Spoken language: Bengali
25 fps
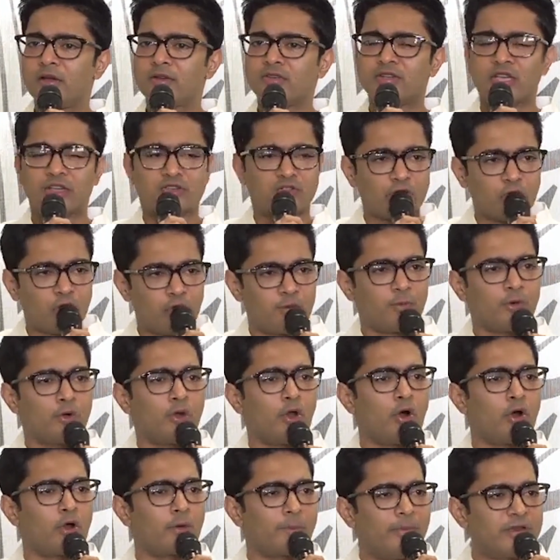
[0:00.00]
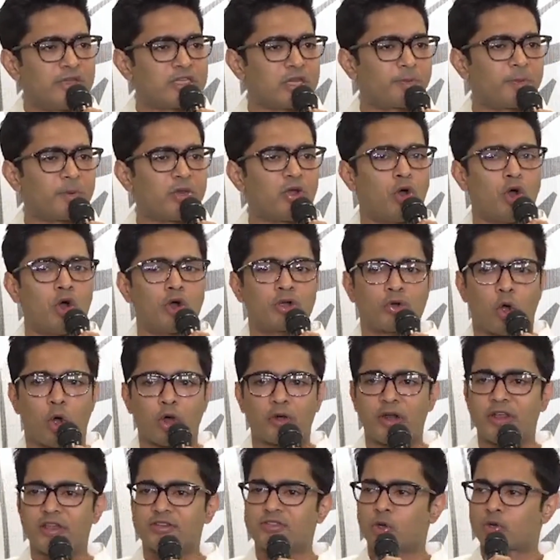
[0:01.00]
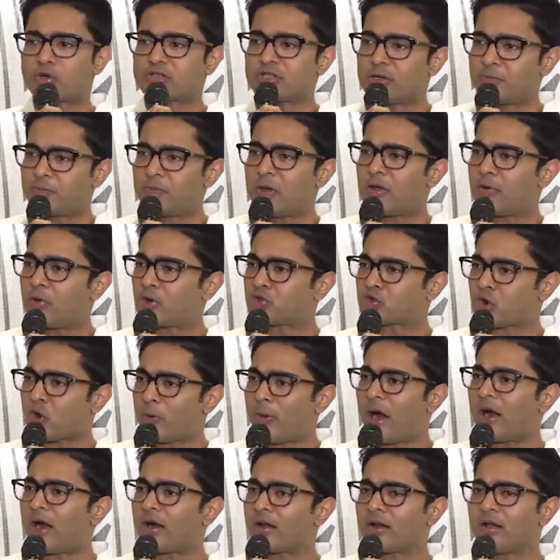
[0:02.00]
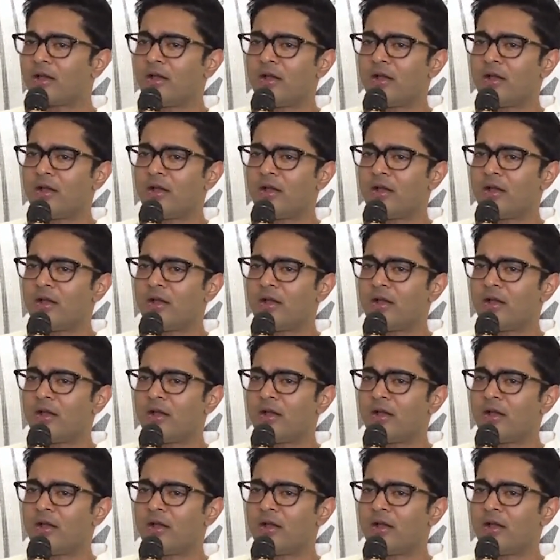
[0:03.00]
সে তৃণমূল হোক বিজেপি হোক কংগ্রেস হোক সিপিএম হোক সবার